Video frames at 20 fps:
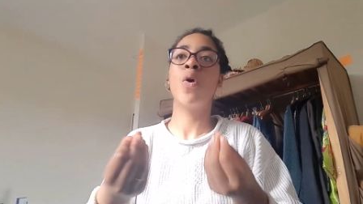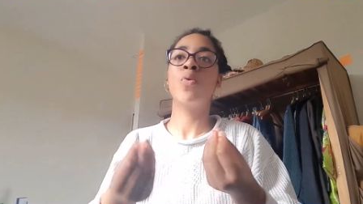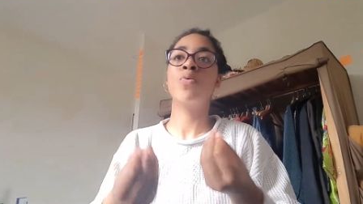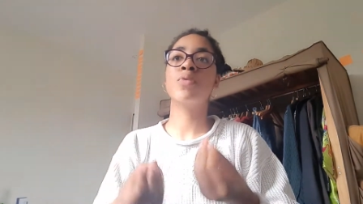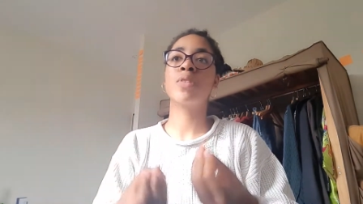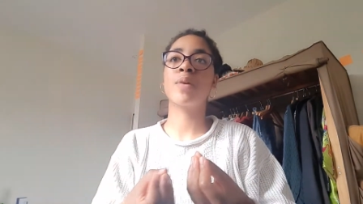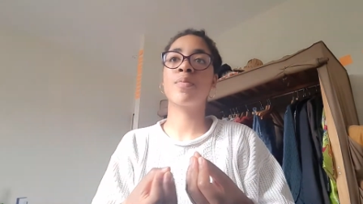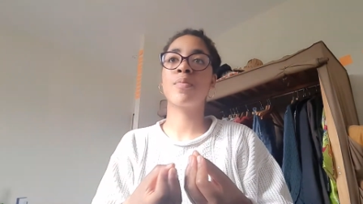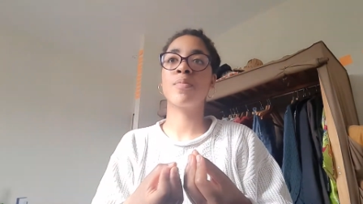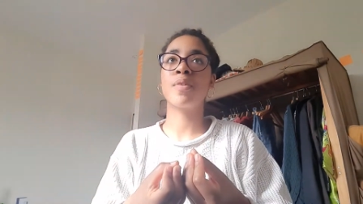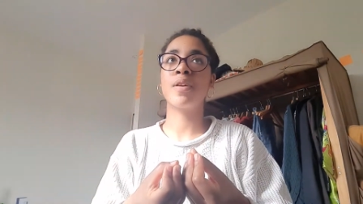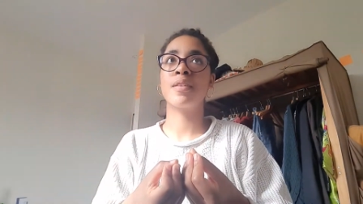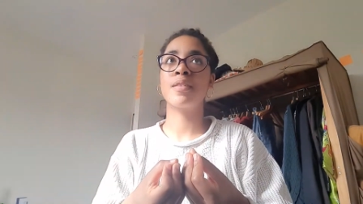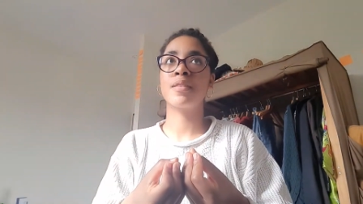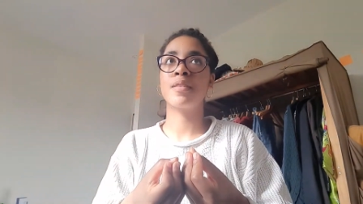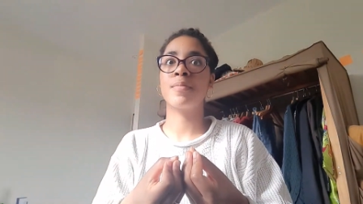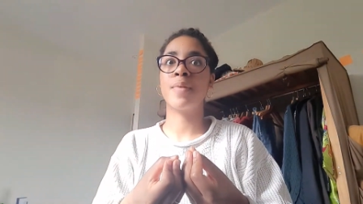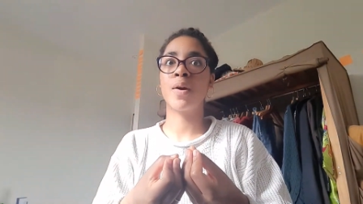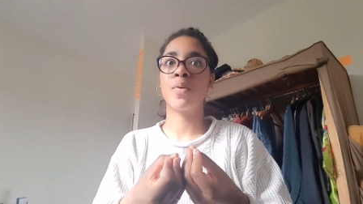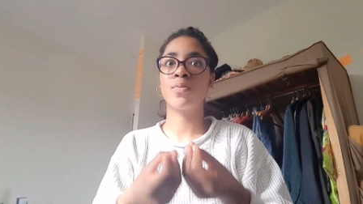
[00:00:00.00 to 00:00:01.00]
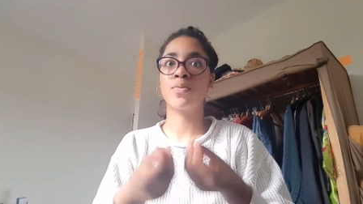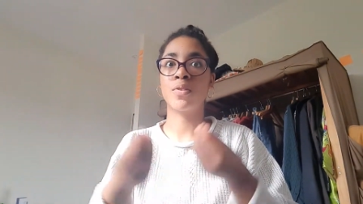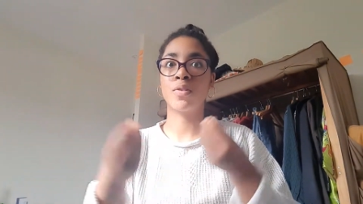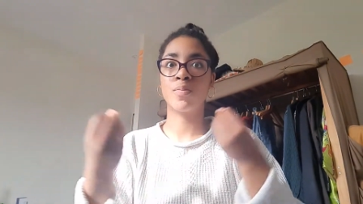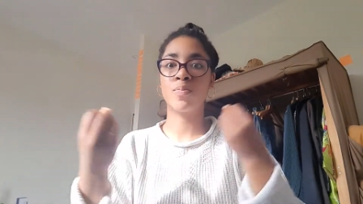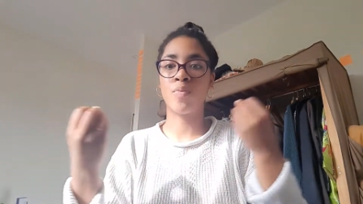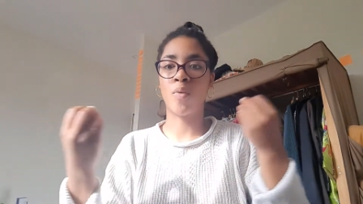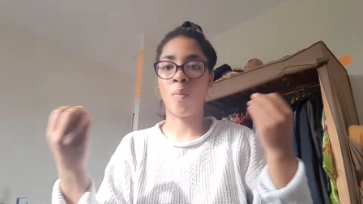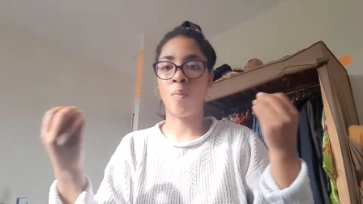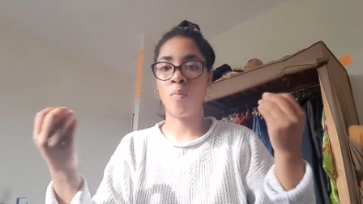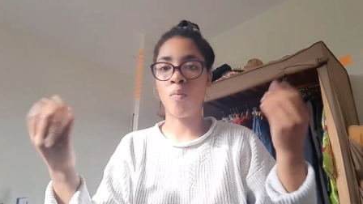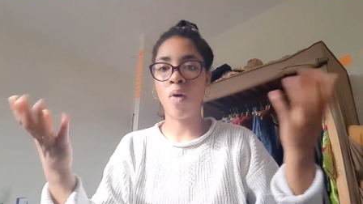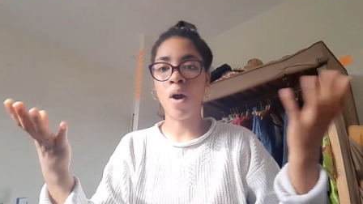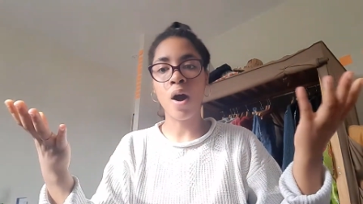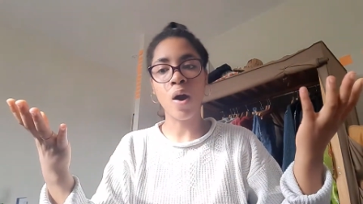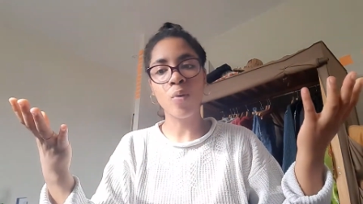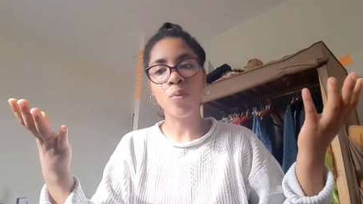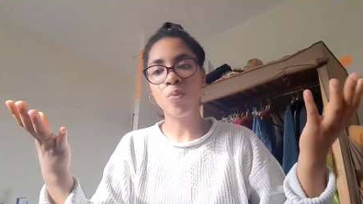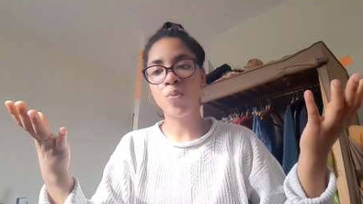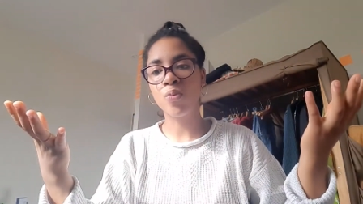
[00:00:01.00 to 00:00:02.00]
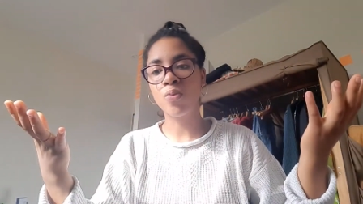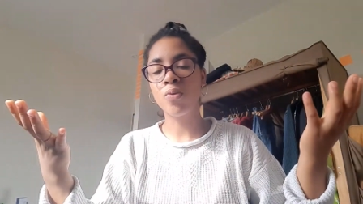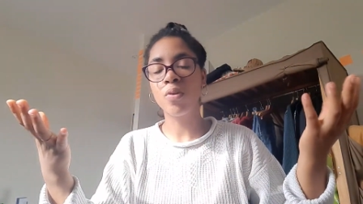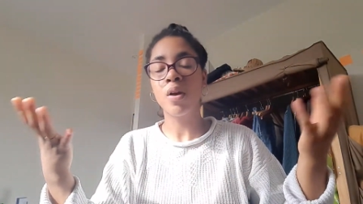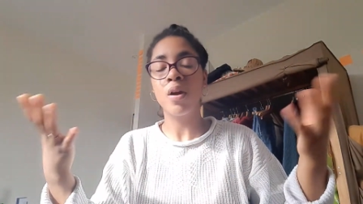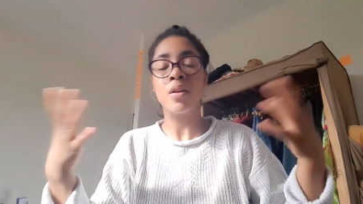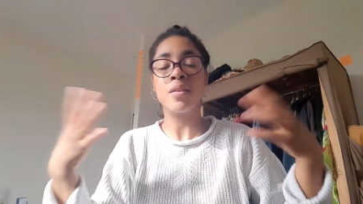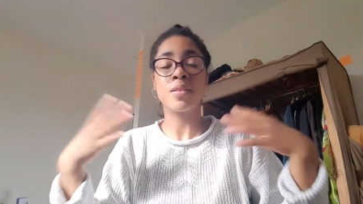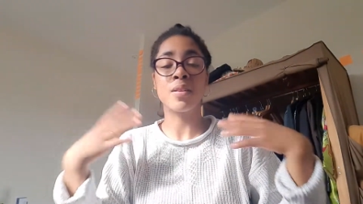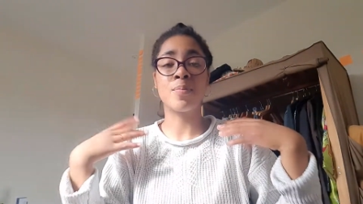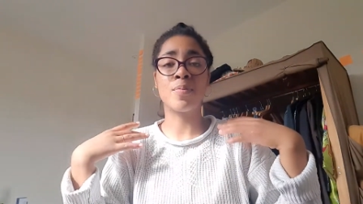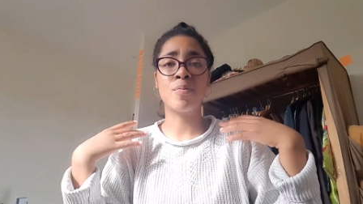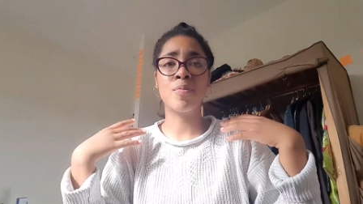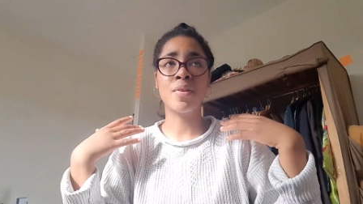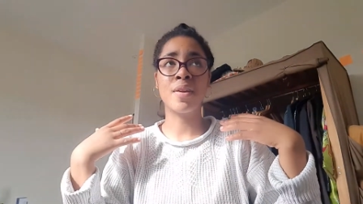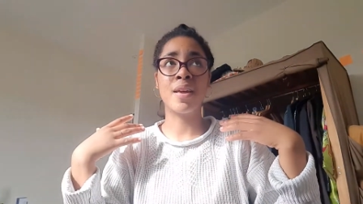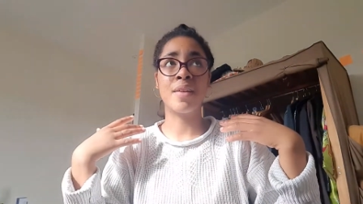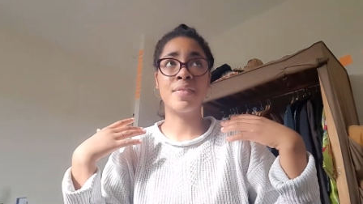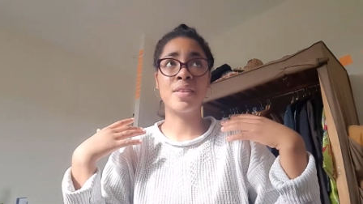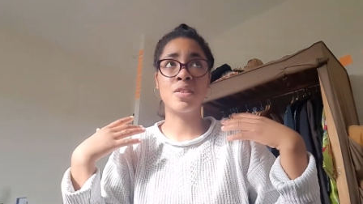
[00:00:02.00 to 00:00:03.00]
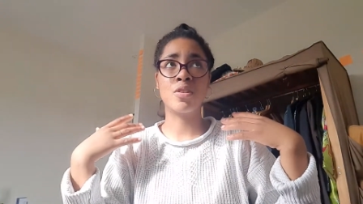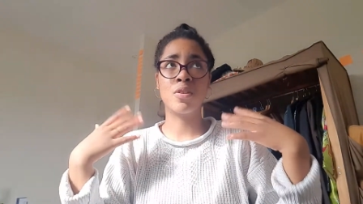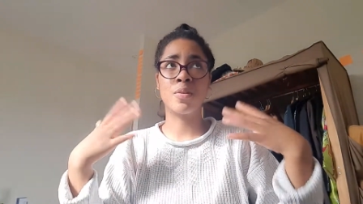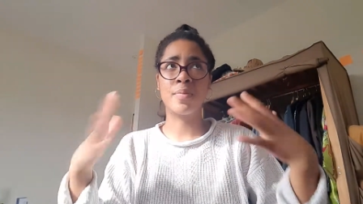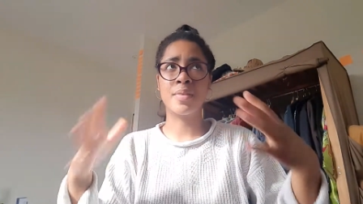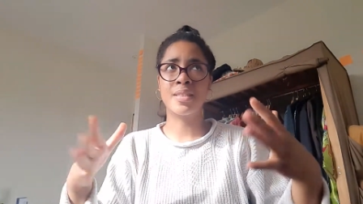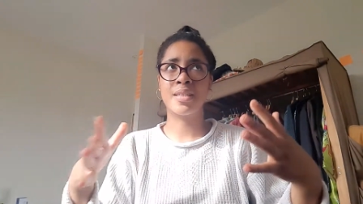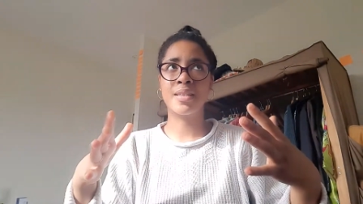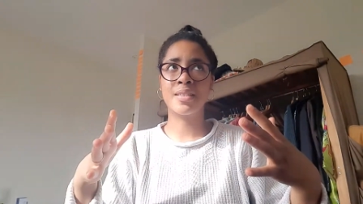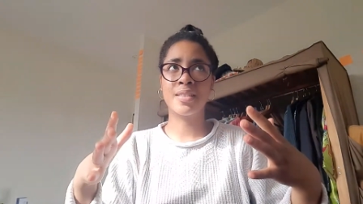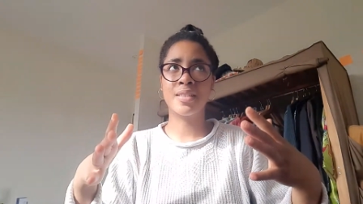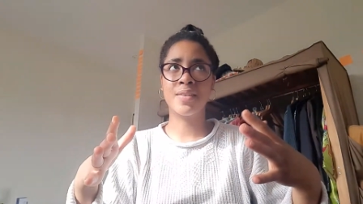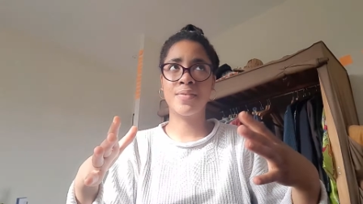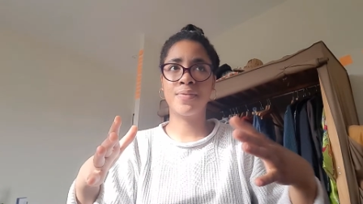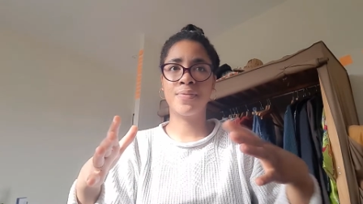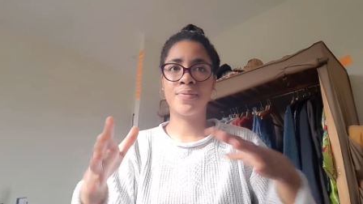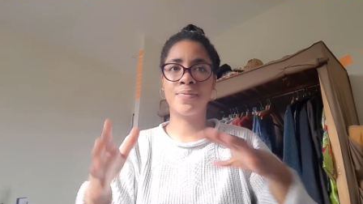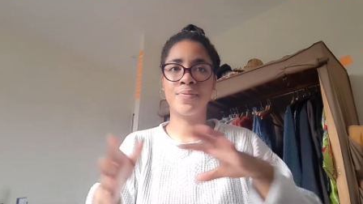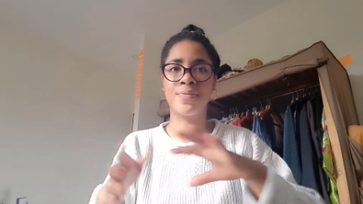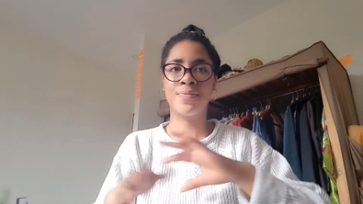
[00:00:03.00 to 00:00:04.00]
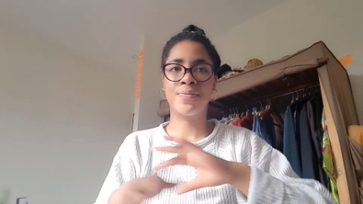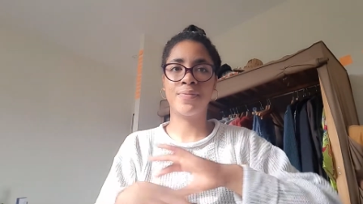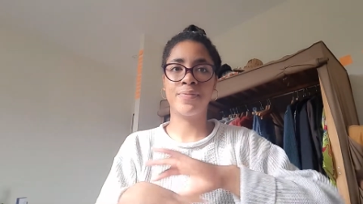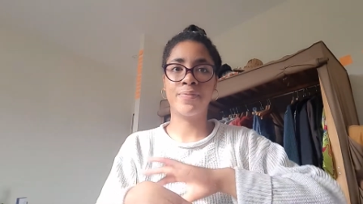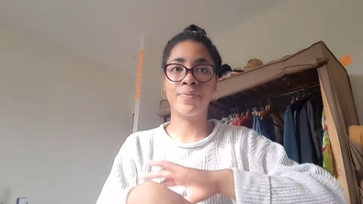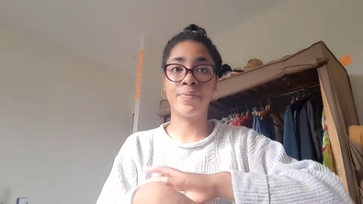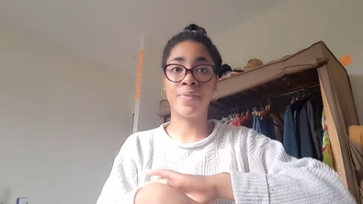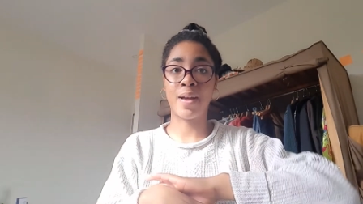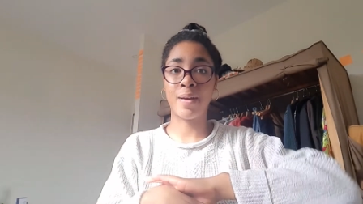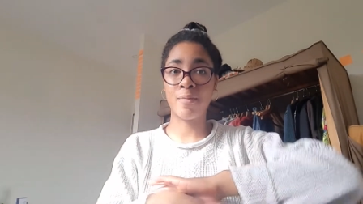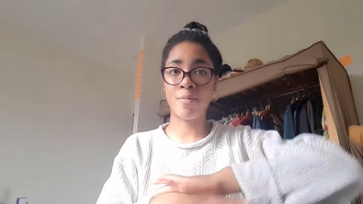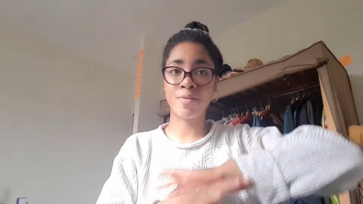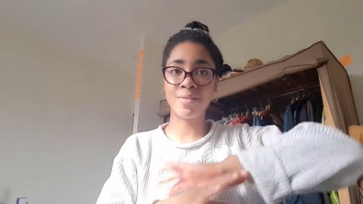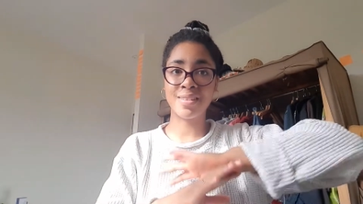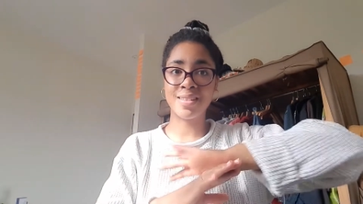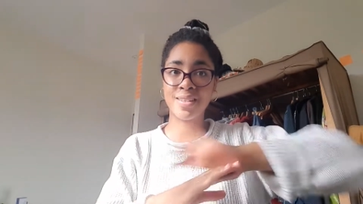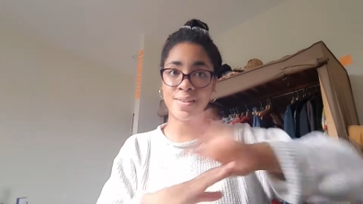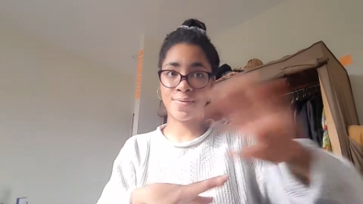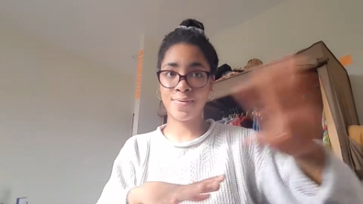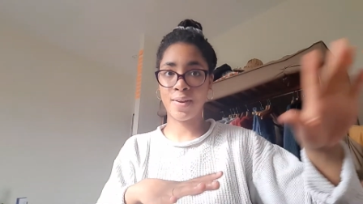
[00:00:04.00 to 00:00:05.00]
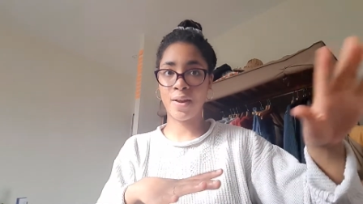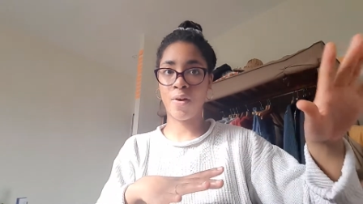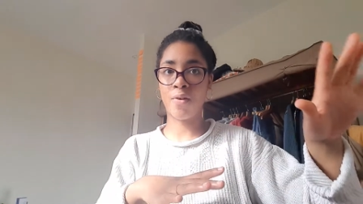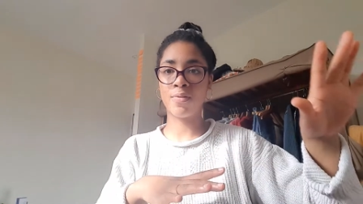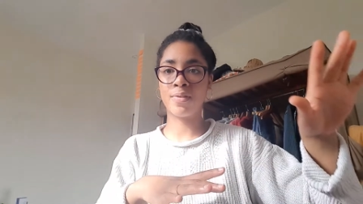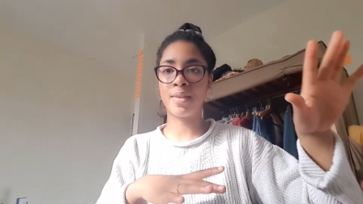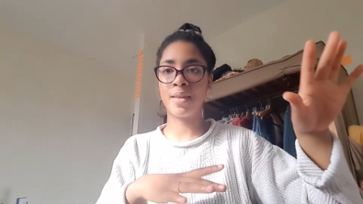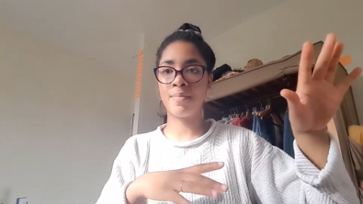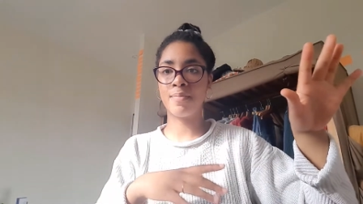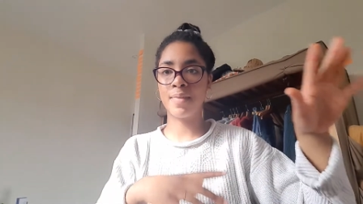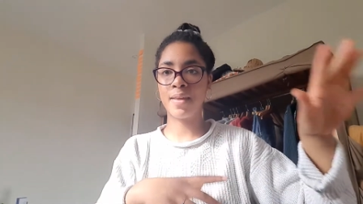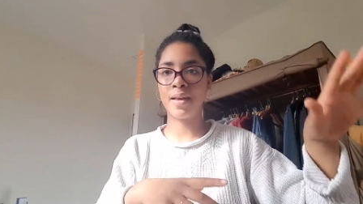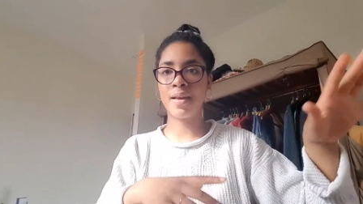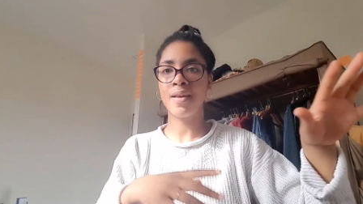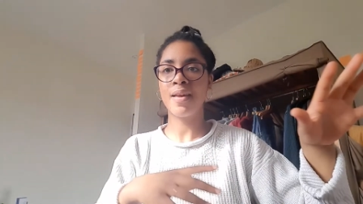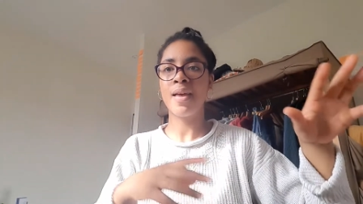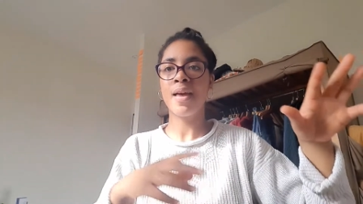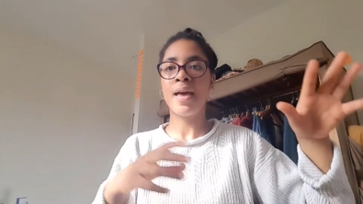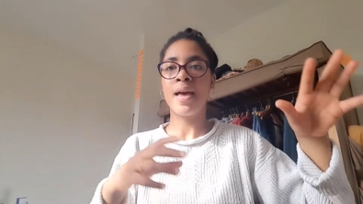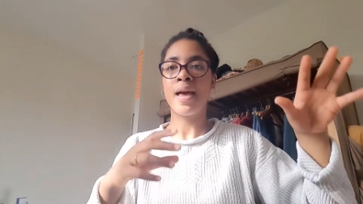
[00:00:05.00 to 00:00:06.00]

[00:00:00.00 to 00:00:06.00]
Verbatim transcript: ou simplement qui n'étaient pas contentes pour moi, ou simplement qui avaient des objectifs vraiment différents des miens.